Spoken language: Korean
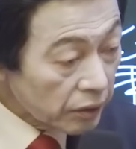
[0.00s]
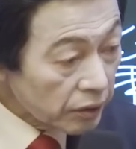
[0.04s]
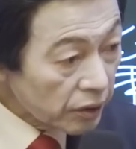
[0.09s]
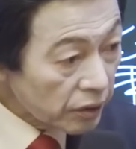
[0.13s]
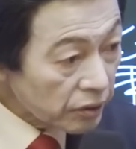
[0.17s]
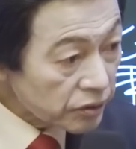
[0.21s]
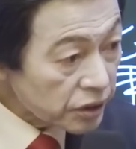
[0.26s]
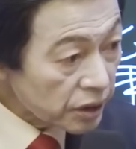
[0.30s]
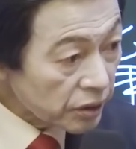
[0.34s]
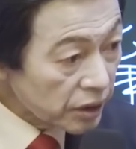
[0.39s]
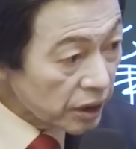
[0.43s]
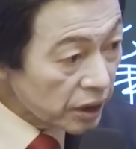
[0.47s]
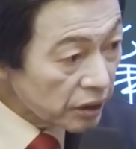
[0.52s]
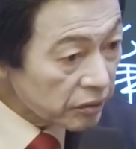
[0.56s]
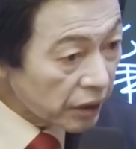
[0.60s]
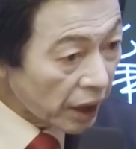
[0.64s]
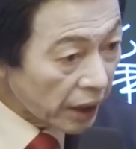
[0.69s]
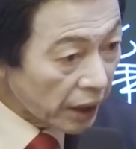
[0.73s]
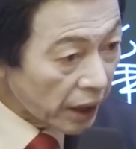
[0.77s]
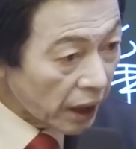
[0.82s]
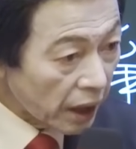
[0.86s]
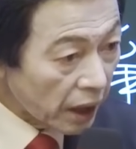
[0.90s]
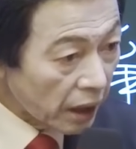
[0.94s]
영성
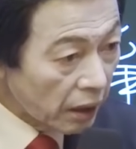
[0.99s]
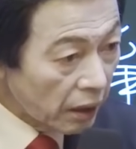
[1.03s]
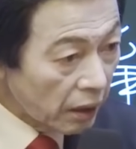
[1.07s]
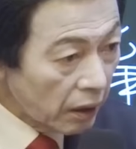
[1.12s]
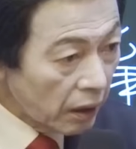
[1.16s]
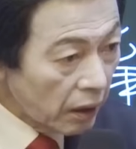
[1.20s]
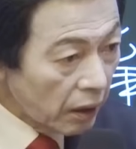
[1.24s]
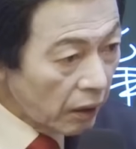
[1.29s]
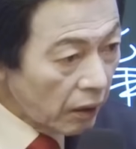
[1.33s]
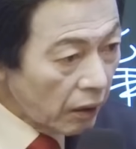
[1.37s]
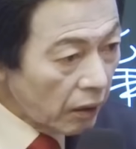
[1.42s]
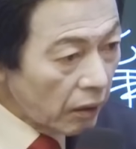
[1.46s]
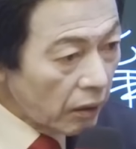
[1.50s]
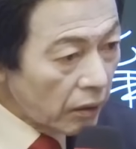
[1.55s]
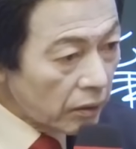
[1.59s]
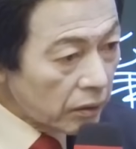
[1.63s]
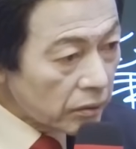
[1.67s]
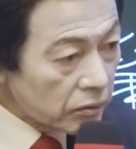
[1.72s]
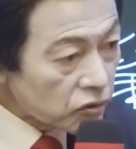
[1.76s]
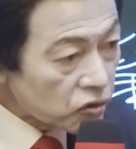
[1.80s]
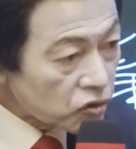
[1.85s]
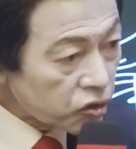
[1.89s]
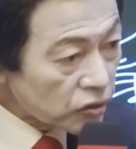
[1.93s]
잉태야.
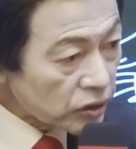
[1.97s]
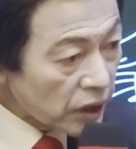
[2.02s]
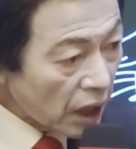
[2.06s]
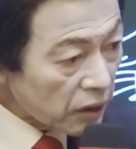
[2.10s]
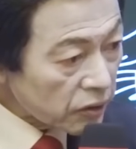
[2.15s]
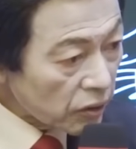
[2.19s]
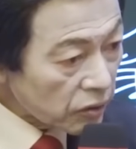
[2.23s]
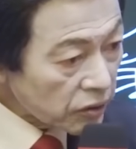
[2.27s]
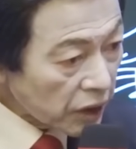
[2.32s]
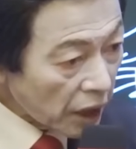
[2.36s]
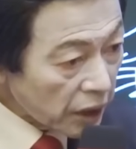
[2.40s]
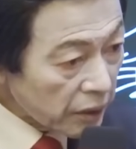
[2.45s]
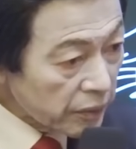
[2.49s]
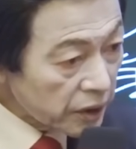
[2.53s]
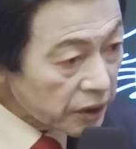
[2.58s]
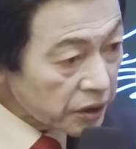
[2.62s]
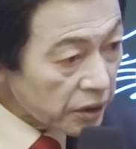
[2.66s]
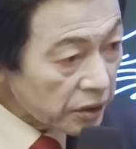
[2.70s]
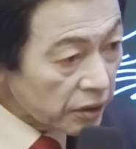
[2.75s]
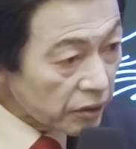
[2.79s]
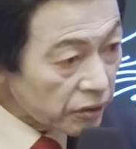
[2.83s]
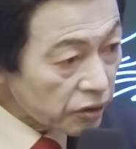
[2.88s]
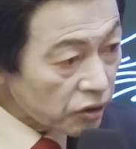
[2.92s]
중양교 다리
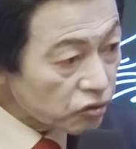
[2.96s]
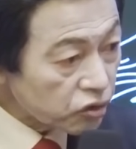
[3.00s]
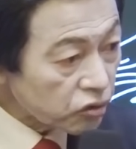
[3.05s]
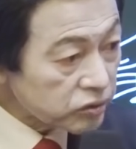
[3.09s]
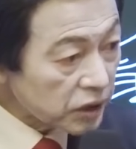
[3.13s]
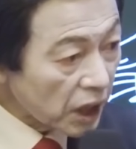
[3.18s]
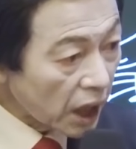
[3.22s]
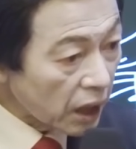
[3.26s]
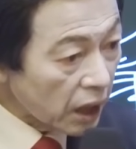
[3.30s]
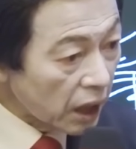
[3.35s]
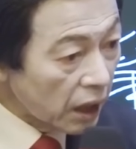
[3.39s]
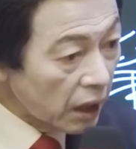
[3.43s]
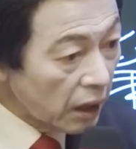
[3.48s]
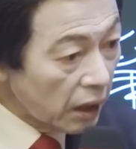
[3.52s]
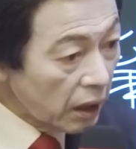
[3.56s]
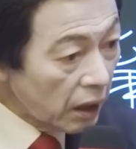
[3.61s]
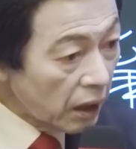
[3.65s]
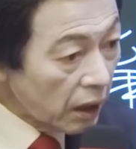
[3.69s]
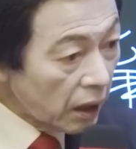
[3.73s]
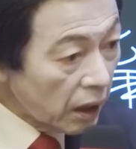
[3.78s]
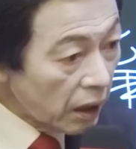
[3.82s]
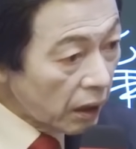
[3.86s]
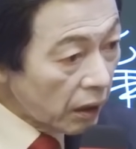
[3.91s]
밑에서 얼어 죽다가
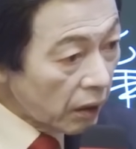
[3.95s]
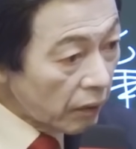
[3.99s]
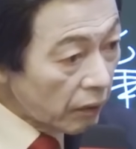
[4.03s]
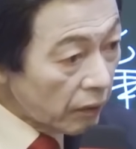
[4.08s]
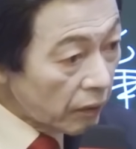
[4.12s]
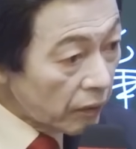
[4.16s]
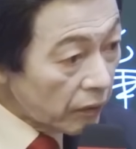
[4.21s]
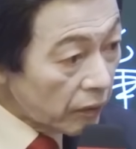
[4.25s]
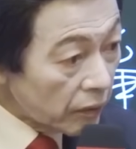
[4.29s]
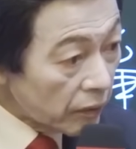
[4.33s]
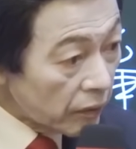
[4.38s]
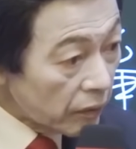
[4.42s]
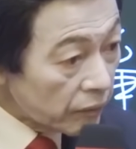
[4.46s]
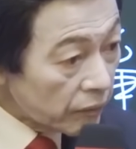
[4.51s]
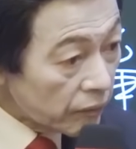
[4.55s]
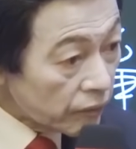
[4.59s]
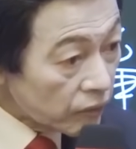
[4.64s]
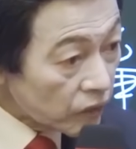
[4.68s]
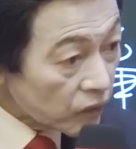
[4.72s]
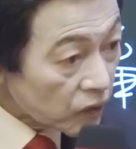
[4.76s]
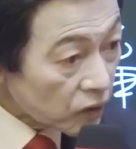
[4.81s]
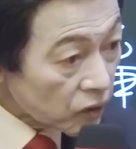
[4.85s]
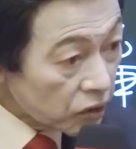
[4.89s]

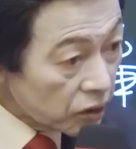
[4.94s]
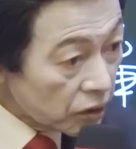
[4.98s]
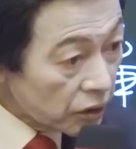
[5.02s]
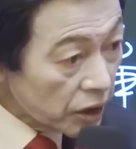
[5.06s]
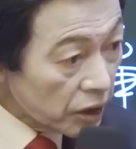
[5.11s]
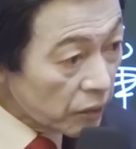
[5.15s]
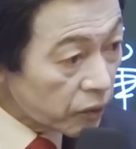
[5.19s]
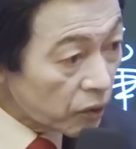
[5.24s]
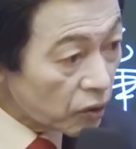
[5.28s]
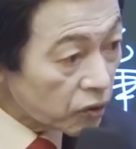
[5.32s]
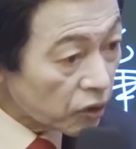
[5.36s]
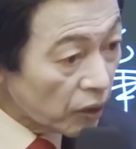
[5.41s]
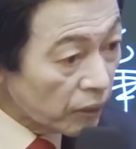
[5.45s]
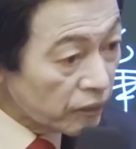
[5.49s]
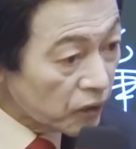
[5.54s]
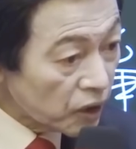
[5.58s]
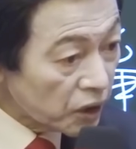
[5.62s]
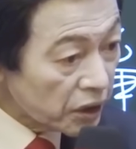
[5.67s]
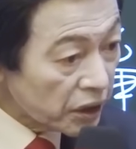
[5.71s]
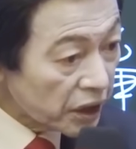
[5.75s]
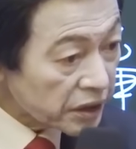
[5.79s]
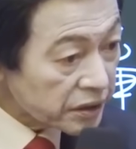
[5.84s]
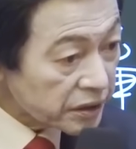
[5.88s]
그 이불도
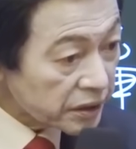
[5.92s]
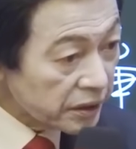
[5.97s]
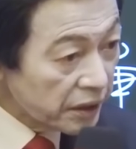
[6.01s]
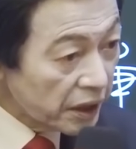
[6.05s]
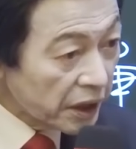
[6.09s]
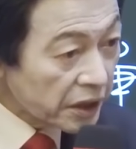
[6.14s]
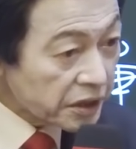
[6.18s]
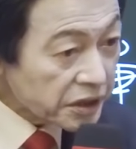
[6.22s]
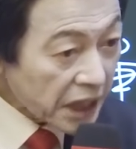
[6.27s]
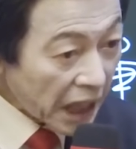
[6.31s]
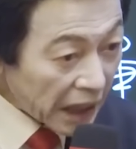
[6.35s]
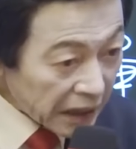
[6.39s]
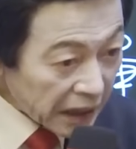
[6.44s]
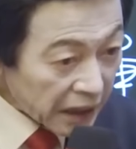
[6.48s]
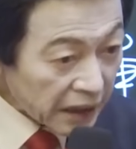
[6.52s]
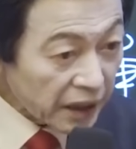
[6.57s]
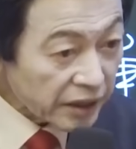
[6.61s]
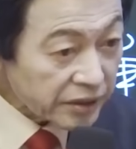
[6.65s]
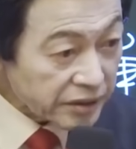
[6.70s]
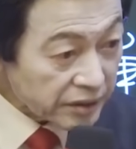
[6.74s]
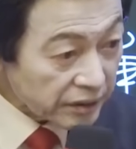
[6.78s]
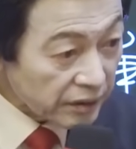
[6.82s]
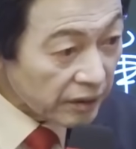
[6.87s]
없는 데서
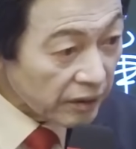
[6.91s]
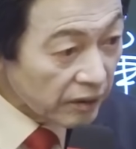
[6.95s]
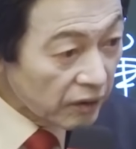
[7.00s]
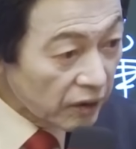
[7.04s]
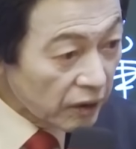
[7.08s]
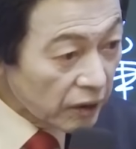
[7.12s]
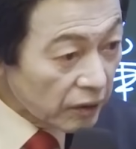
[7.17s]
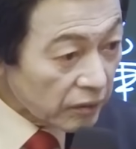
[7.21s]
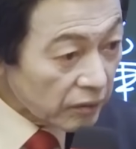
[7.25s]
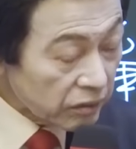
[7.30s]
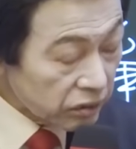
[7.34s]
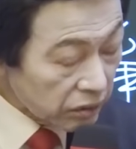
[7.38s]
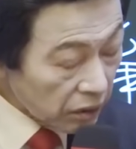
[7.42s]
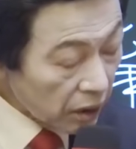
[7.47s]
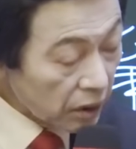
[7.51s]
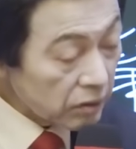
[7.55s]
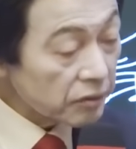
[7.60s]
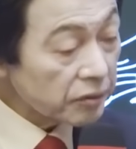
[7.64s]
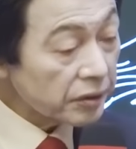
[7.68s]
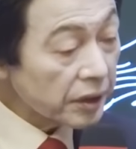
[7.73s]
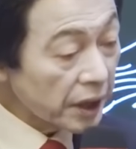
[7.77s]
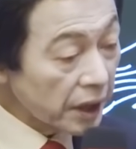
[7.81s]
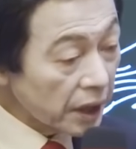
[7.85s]
살아났어. 그래
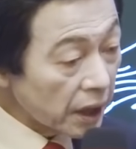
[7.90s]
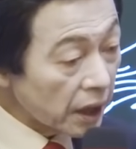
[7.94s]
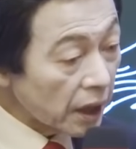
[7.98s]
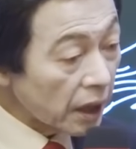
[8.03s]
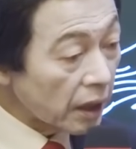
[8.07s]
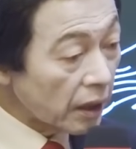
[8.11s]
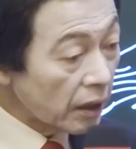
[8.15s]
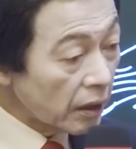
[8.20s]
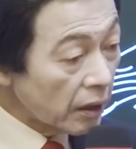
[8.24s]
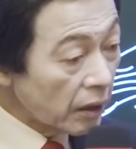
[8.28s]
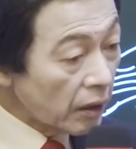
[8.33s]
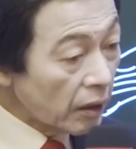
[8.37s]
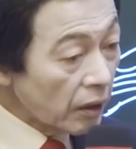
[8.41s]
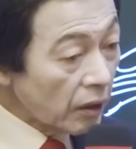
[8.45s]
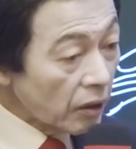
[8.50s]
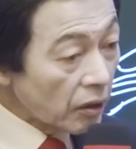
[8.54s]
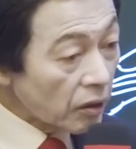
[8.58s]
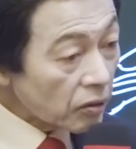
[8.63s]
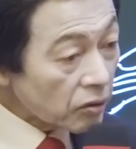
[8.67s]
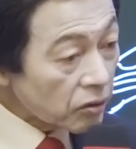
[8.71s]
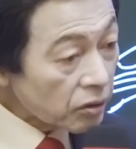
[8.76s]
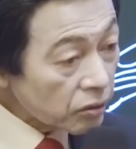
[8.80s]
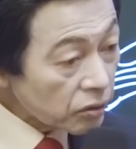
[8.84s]
안 그래?
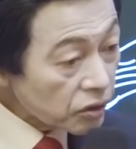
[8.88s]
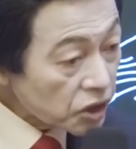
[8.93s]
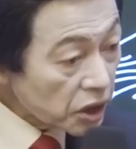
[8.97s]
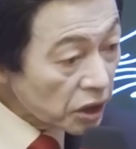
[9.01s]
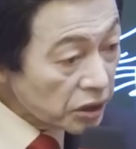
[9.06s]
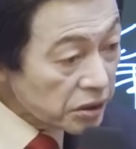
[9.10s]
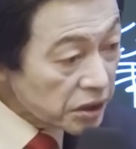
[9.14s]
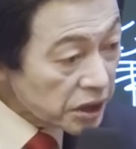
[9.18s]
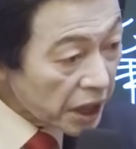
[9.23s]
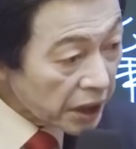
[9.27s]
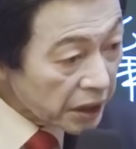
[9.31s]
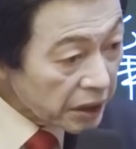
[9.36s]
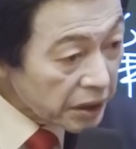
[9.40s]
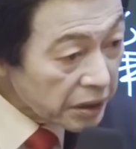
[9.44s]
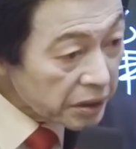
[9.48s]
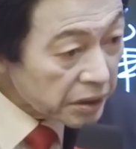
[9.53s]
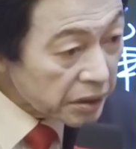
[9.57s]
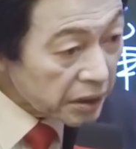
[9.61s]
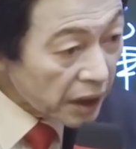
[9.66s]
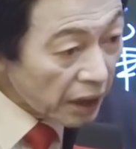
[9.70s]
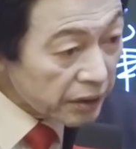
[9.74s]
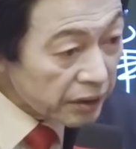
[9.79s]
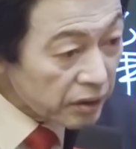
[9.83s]
그리고 전쟁이
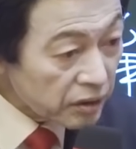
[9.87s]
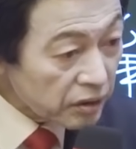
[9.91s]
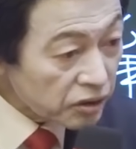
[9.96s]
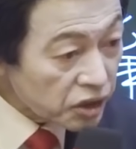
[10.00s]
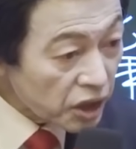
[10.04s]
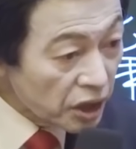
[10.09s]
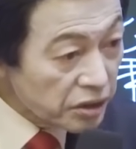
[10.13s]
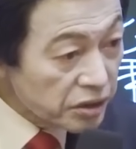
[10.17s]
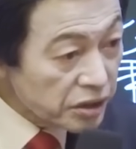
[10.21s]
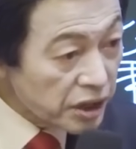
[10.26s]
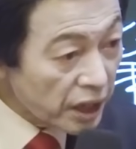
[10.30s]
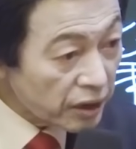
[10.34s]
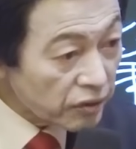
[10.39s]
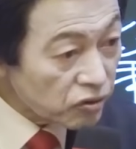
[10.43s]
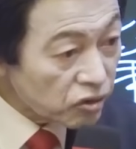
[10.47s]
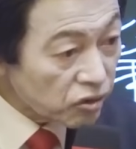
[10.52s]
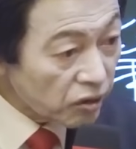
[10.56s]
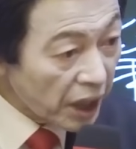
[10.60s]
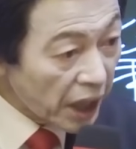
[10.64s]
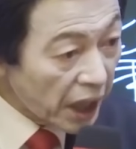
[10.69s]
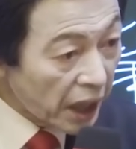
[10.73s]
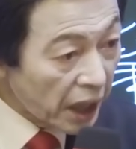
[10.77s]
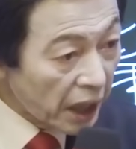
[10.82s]
일어나는 전쟁
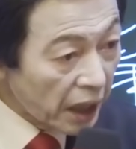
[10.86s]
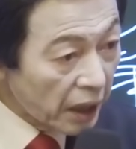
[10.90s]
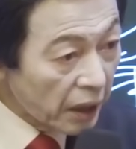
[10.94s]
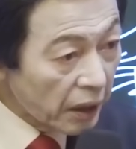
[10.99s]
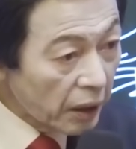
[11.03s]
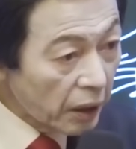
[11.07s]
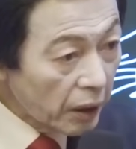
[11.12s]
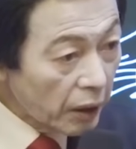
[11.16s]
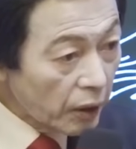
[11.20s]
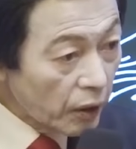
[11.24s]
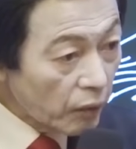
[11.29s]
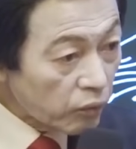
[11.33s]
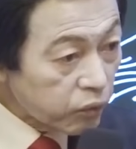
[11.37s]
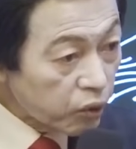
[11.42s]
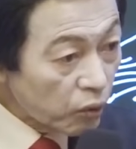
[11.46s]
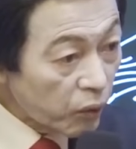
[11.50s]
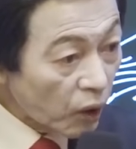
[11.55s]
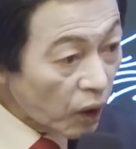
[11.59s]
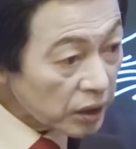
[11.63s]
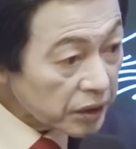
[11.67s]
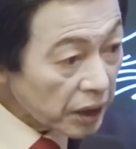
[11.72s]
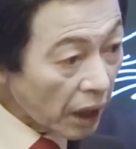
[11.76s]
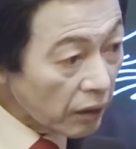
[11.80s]
중에
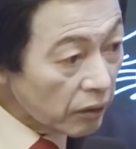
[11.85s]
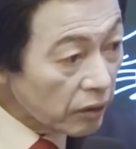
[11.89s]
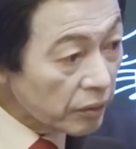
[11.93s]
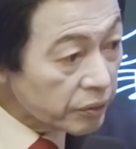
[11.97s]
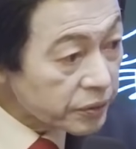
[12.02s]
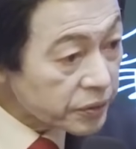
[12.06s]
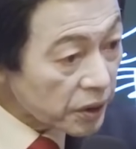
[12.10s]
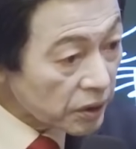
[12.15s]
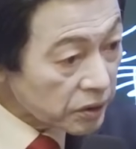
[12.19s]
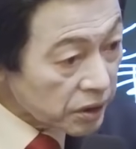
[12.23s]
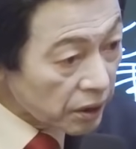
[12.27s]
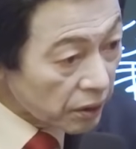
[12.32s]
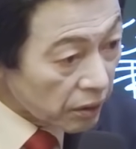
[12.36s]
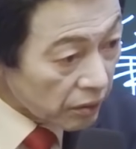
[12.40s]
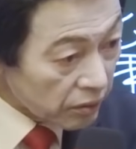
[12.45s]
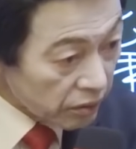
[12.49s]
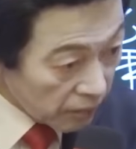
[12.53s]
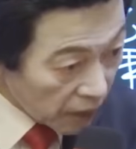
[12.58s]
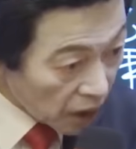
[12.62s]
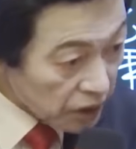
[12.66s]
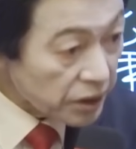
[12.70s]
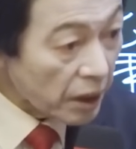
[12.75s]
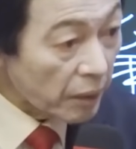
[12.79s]
부모가 다 없어져.
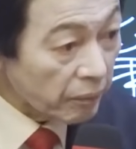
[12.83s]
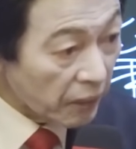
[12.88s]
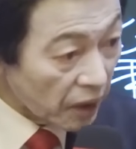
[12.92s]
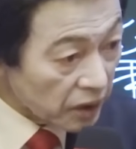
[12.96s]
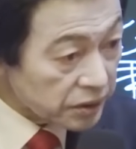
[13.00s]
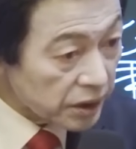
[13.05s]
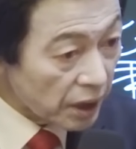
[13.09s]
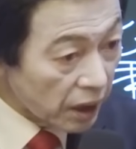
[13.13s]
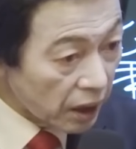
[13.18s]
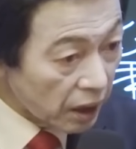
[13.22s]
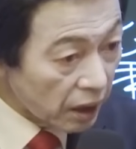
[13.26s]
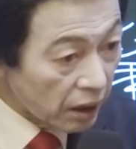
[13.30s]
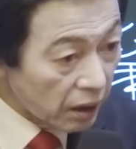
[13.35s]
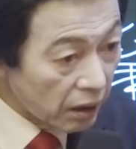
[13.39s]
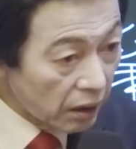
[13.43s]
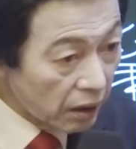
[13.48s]
그 맞아 안 맞아?